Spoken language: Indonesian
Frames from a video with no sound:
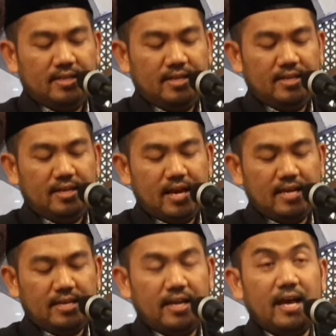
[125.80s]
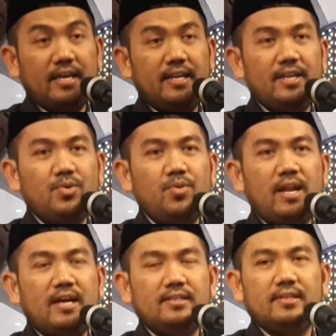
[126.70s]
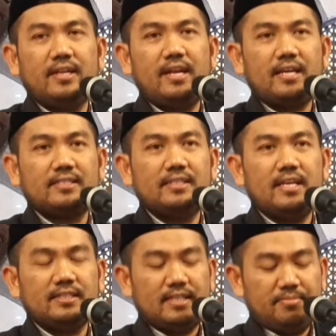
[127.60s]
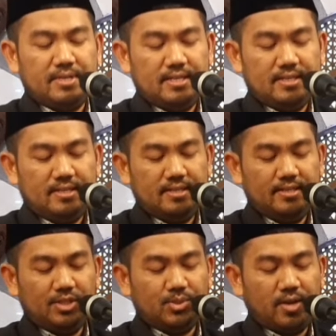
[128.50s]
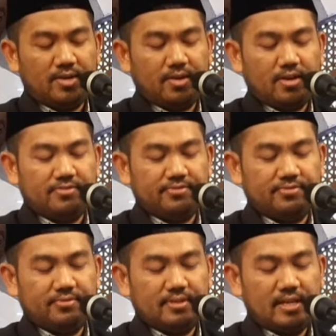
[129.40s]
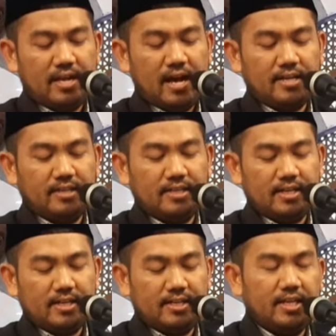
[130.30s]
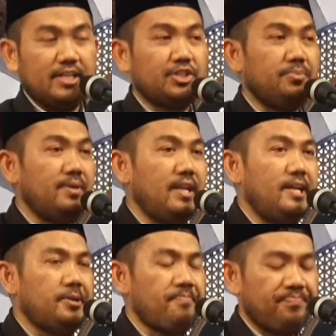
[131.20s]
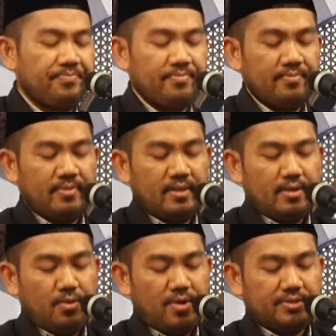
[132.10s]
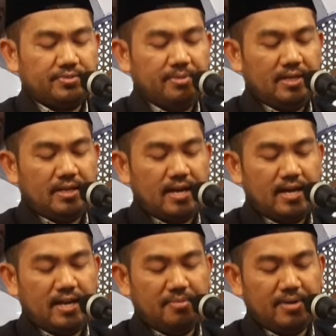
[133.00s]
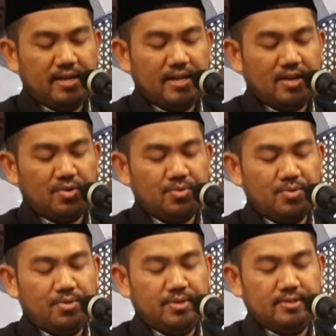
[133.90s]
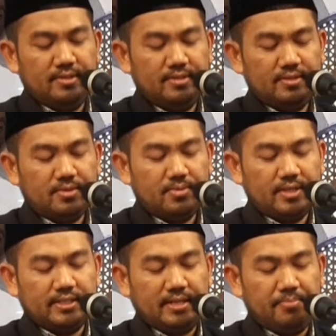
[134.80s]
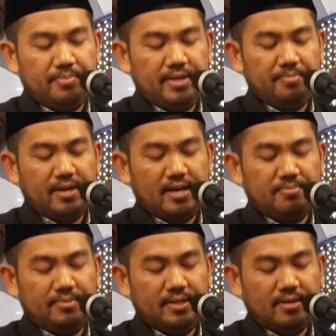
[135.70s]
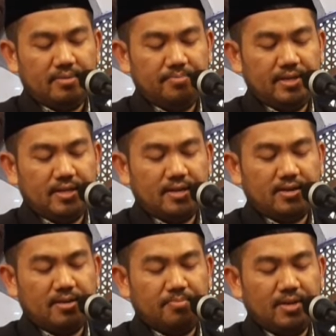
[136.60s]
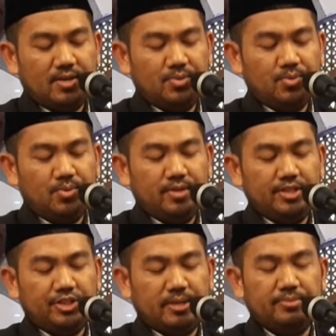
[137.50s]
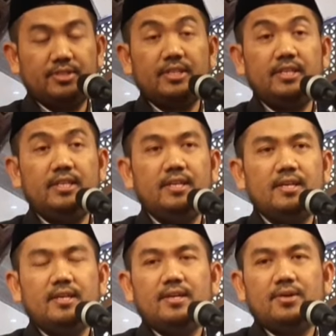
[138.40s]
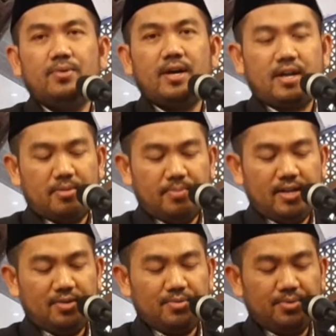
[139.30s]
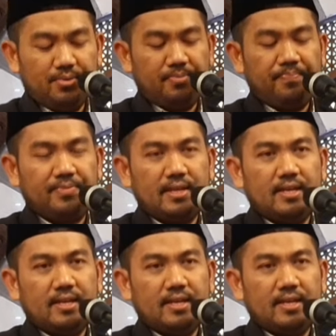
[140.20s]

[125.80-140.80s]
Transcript: di ayat lain diulang redaksi yang sama di surat Qaf ayat yang ke-39 wasbir ala ma yaqulun wasabbih bihamdi rabbika qabla tulu'i syamsi wa qabla al-ghurub